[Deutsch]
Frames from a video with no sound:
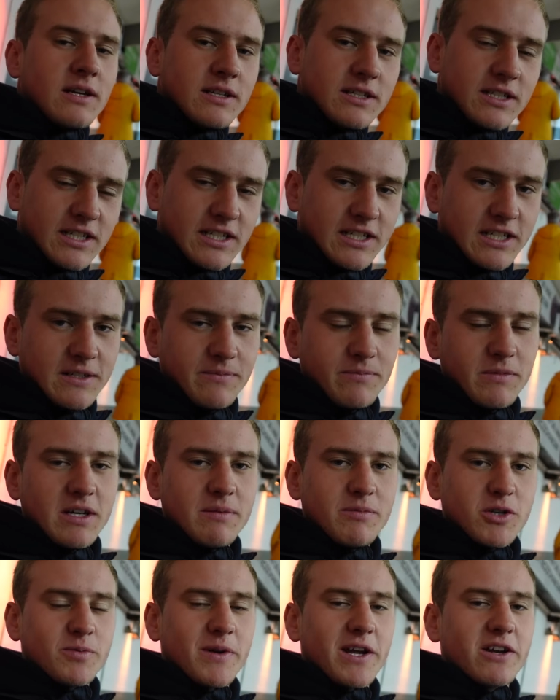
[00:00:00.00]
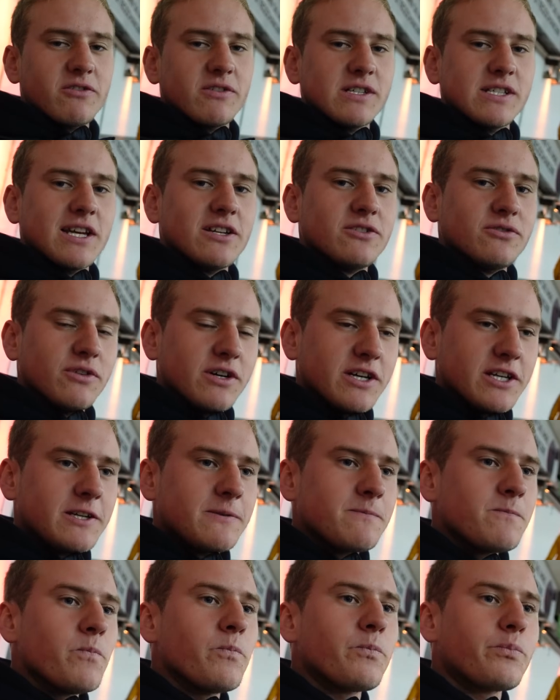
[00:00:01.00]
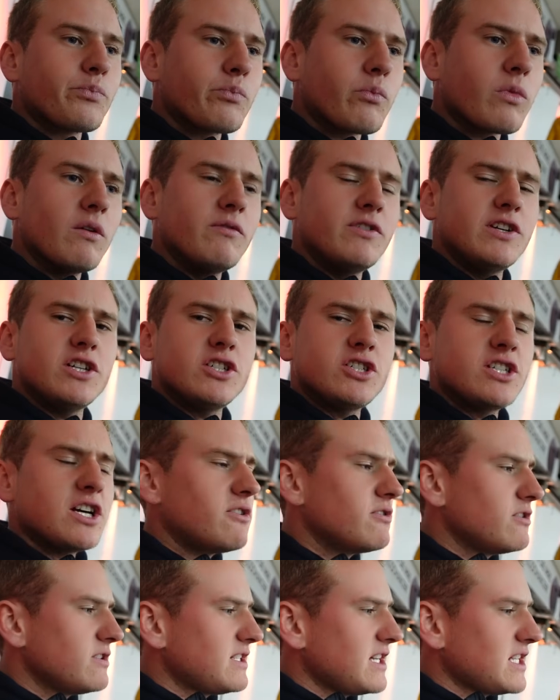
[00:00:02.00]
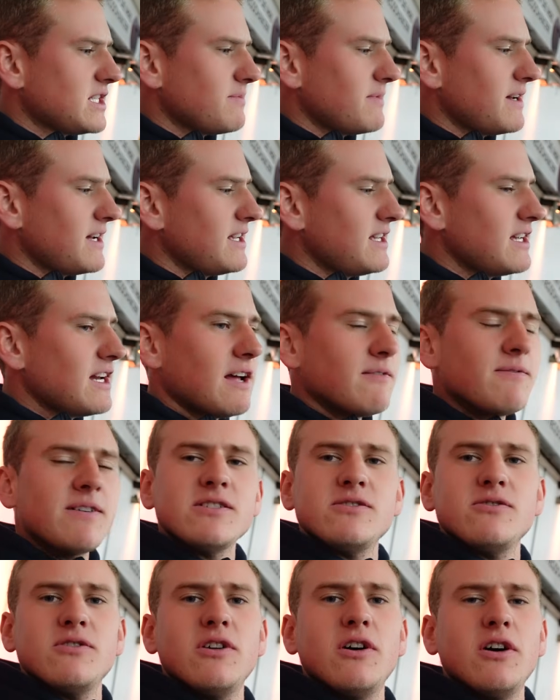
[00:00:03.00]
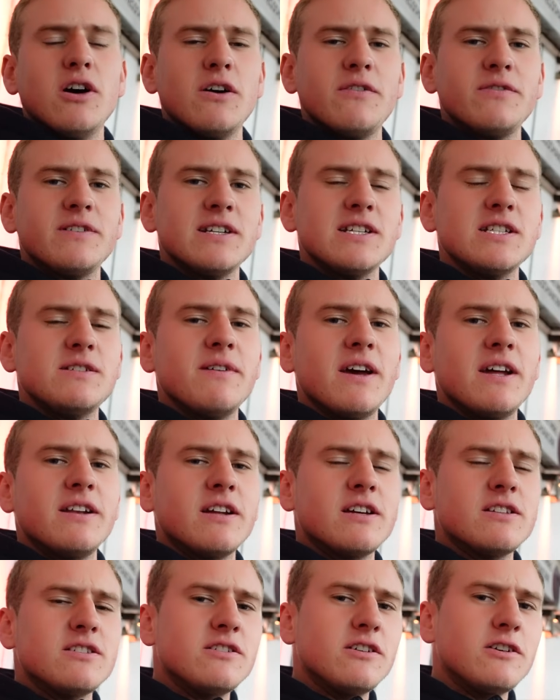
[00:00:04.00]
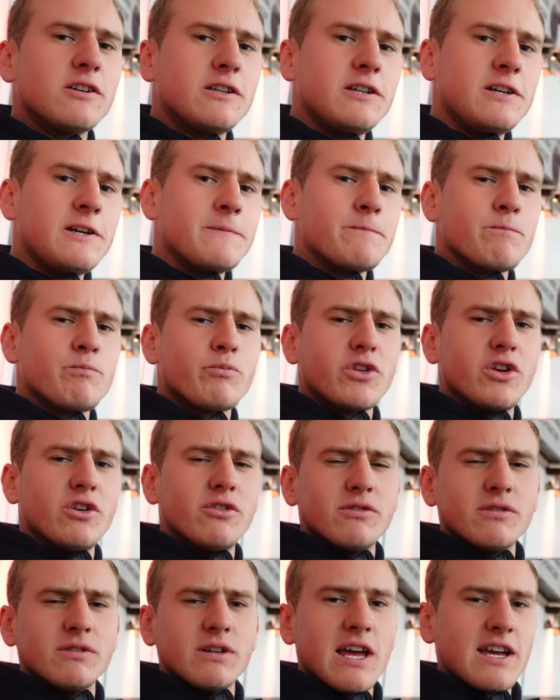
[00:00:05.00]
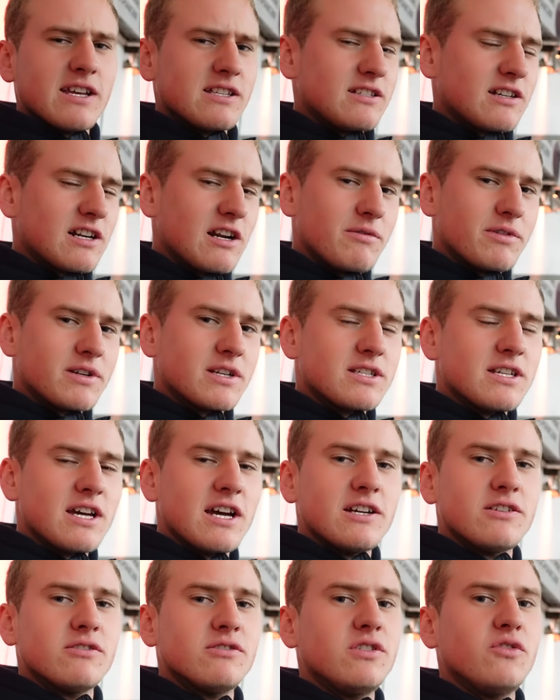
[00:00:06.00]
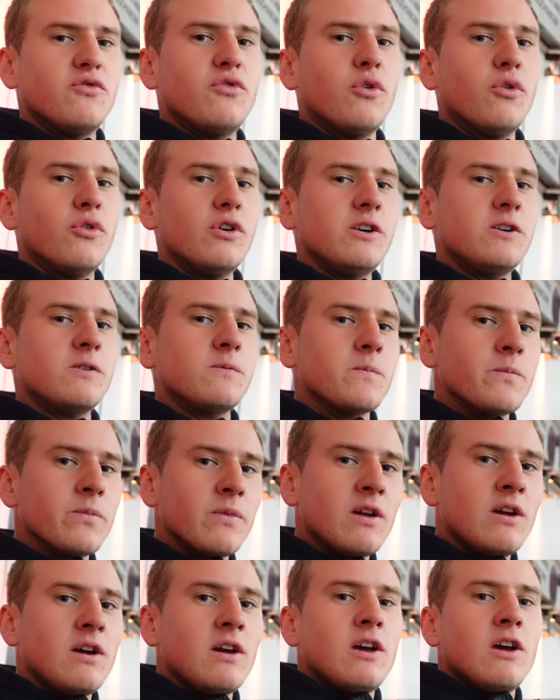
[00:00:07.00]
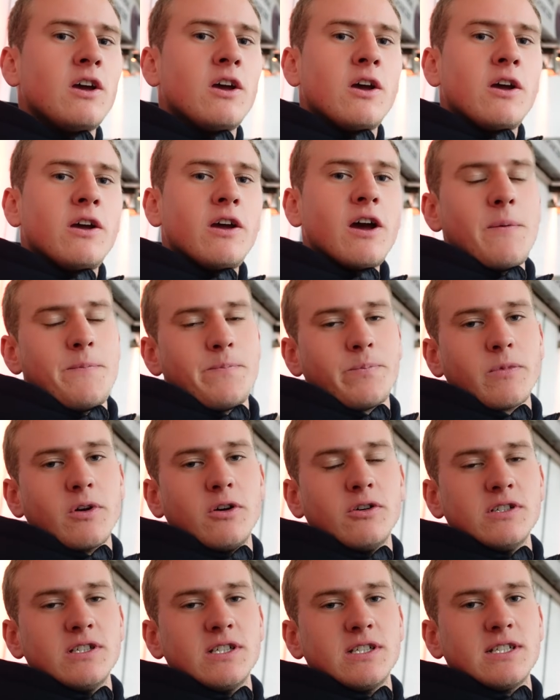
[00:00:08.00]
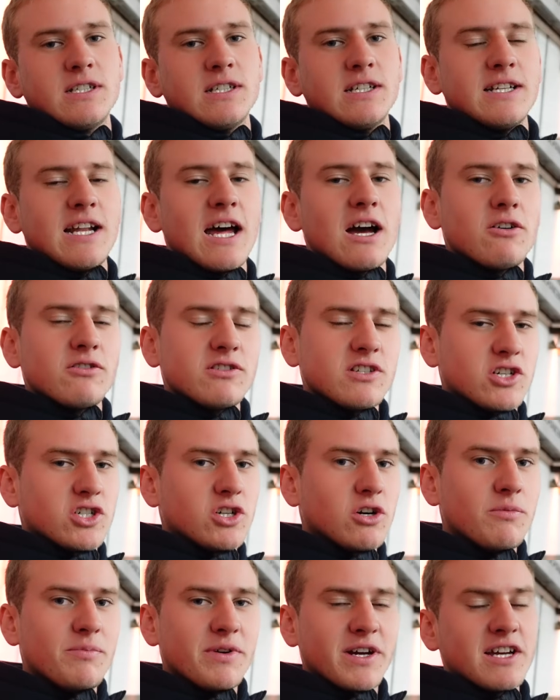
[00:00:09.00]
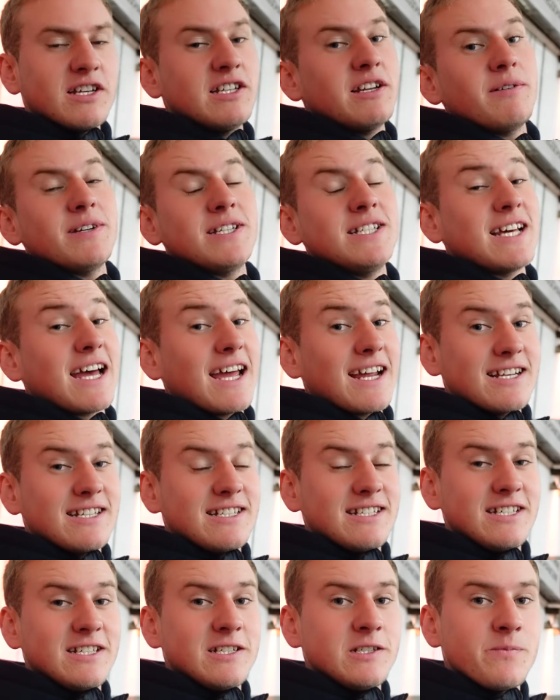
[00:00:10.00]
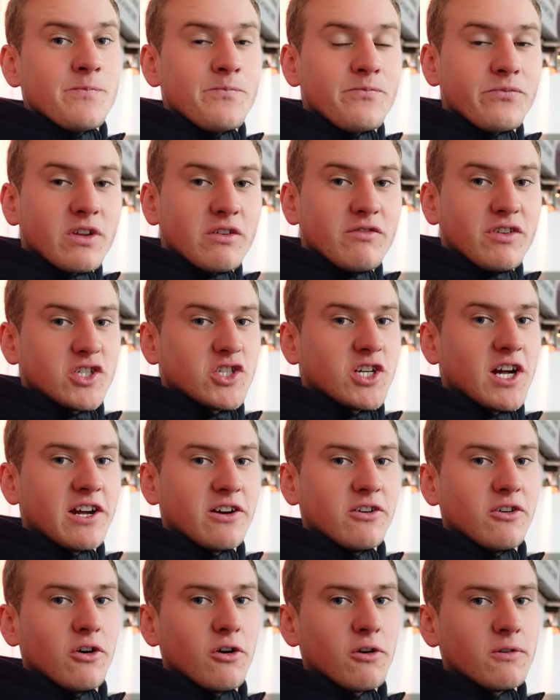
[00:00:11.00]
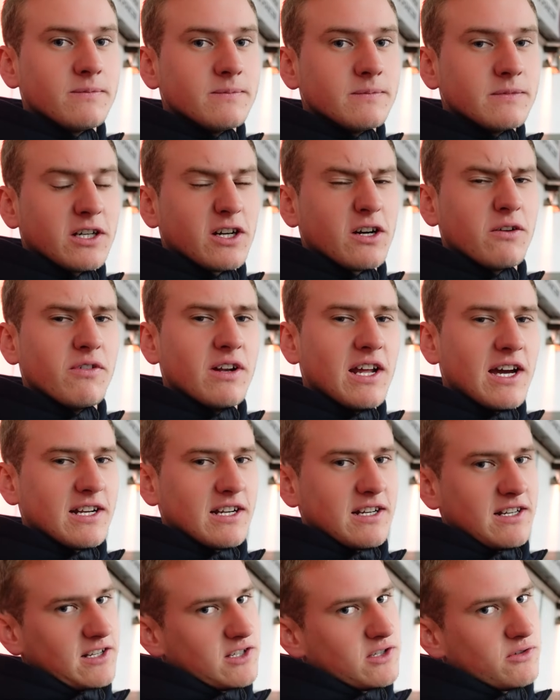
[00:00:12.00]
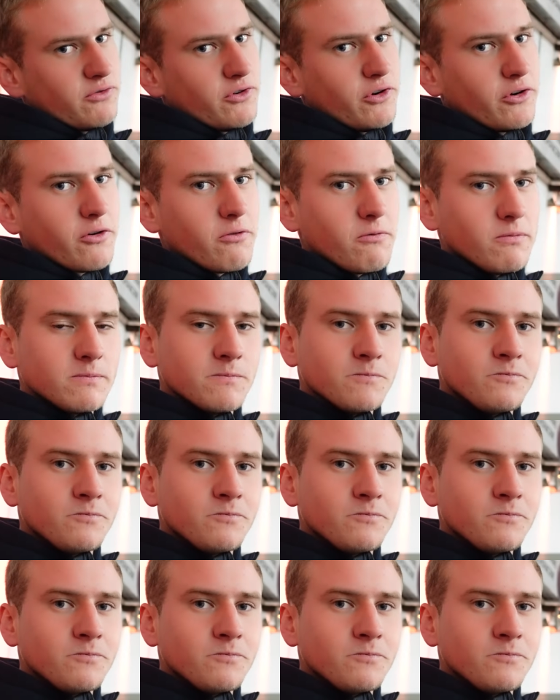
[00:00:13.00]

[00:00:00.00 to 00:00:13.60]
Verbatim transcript: Die äh, Besprechung ist ja durch. Wir schauen uns jetzt mal hier an, was so läuft. Und es werden jetzt noch die jungen Hengste, glaube ich, gezeigt und die Fohlen. Ja, und äh, nach unserer Show beginnt nämlich direkt die Versteigerung. Da können wir leider nicht zugucken.